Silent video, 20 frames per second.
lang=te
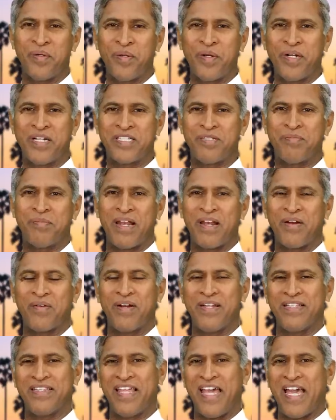యూరిన్ స్మెల్
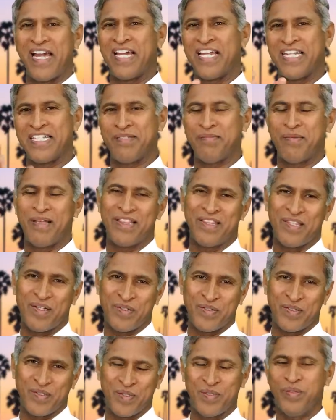కూడా తేగల స్మెల్
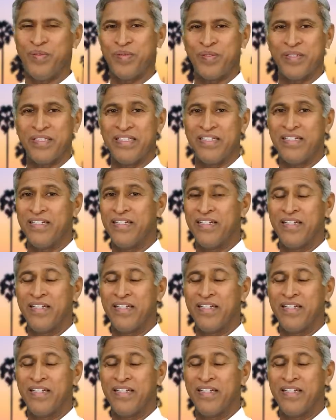తెలుస్తూ ఉంటుంది